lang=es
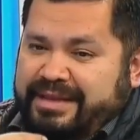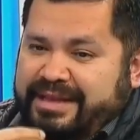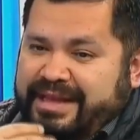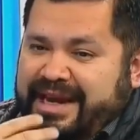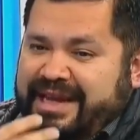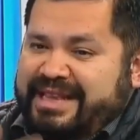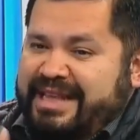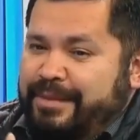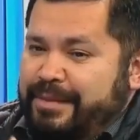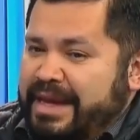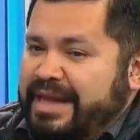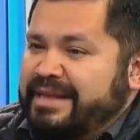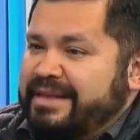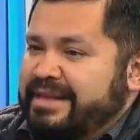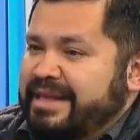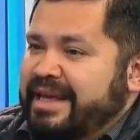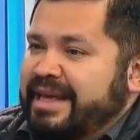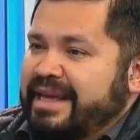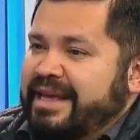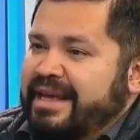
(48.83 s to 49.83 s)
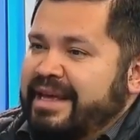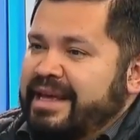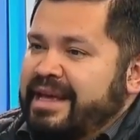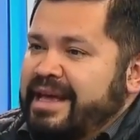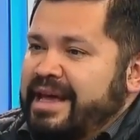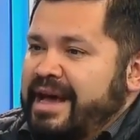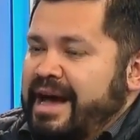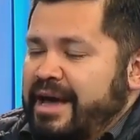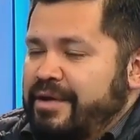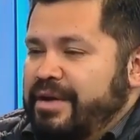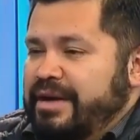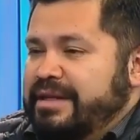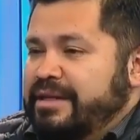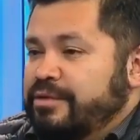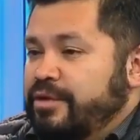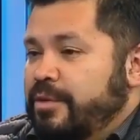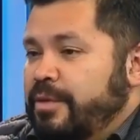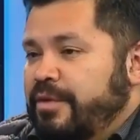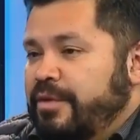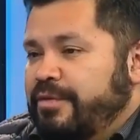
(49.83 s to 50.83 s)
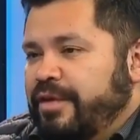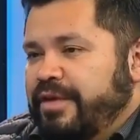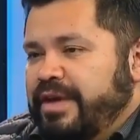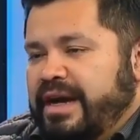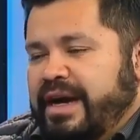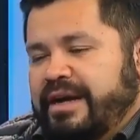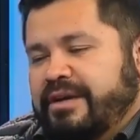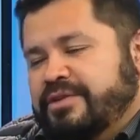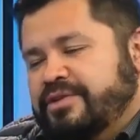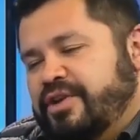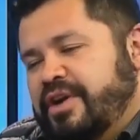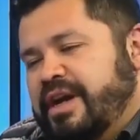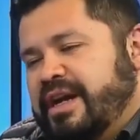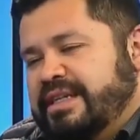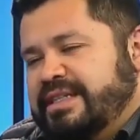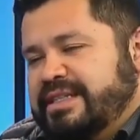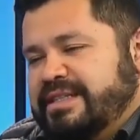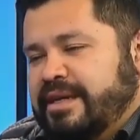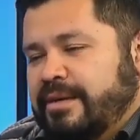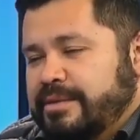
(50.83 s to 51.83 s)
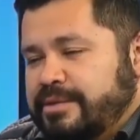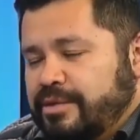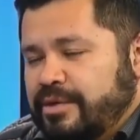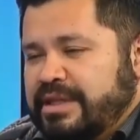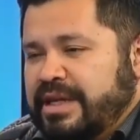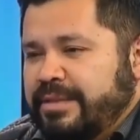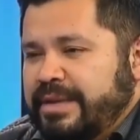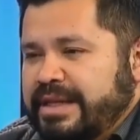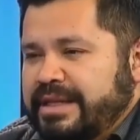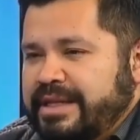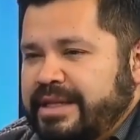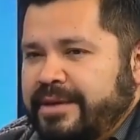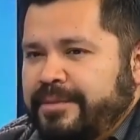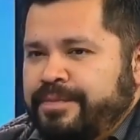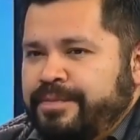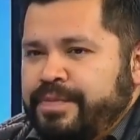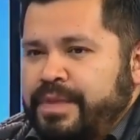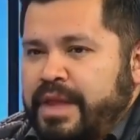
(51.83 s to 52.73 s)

directamente hay una actitud homofóbica, nosotros la rechazamos absolutamente.